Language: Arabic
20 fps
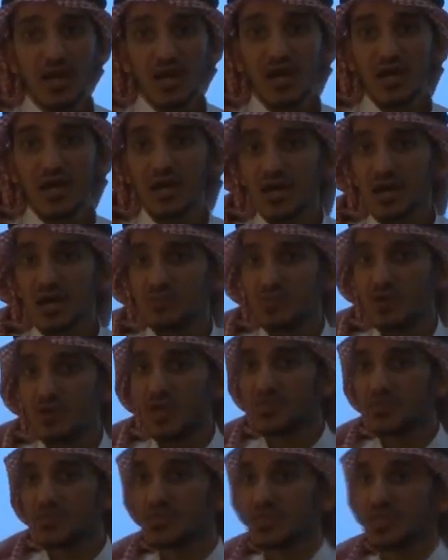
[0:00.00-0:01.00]
آه،
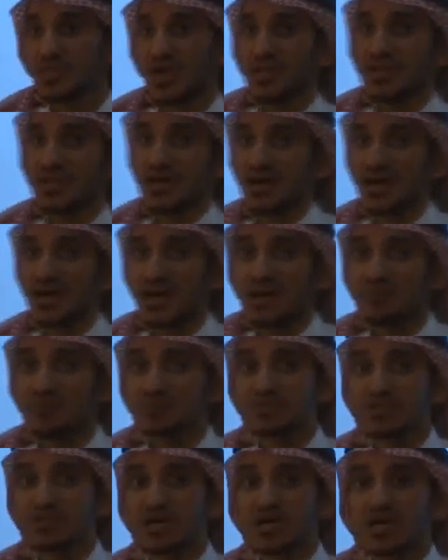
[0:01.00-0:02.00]
بحيث اني انا
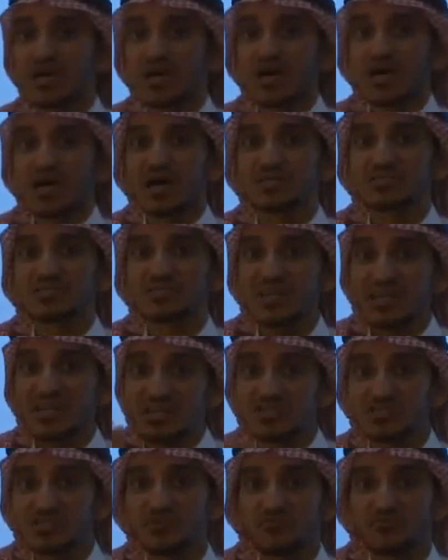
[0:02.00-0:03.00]
ابدا
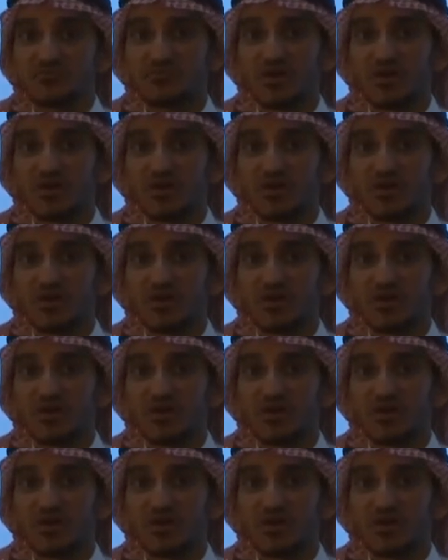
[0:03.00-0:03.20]
استكشف